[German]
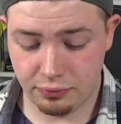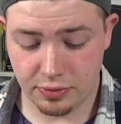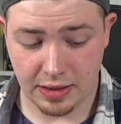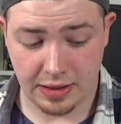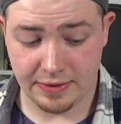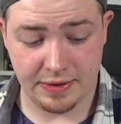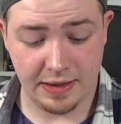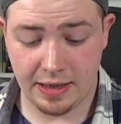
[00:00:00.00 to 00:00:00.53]

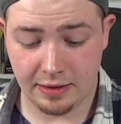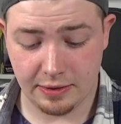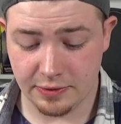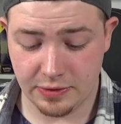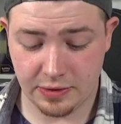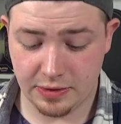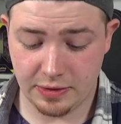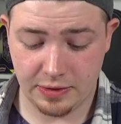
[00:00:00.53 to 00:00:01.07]
kann sagen,
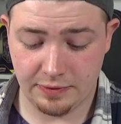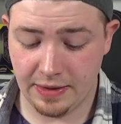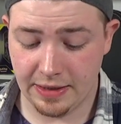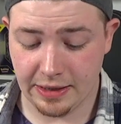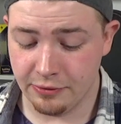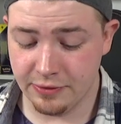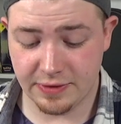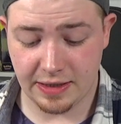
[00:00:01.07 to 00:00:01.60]
also ich, ich
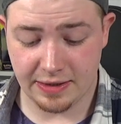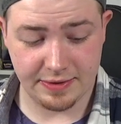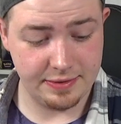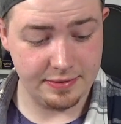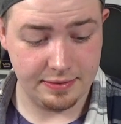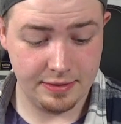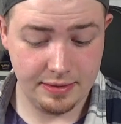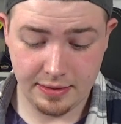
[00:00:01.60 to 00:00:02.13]
werde
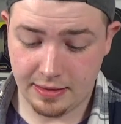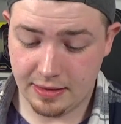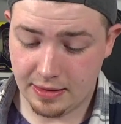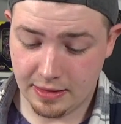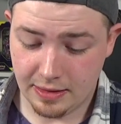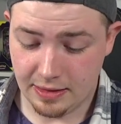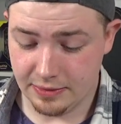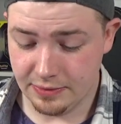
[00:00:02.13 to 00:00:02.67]
ausrasten.
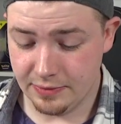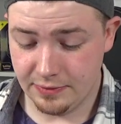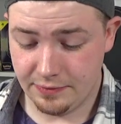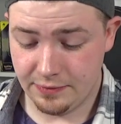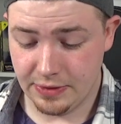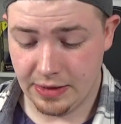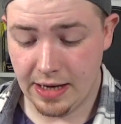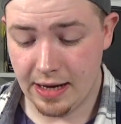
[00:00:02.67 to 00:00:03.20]
Also
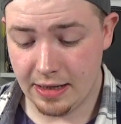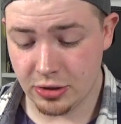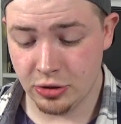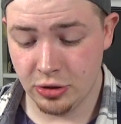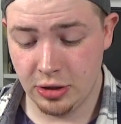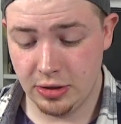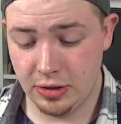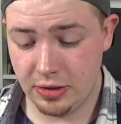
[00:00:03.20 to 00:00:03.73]
von daher
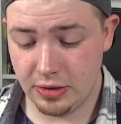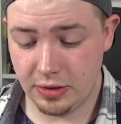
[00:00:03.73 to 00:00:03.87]
schön,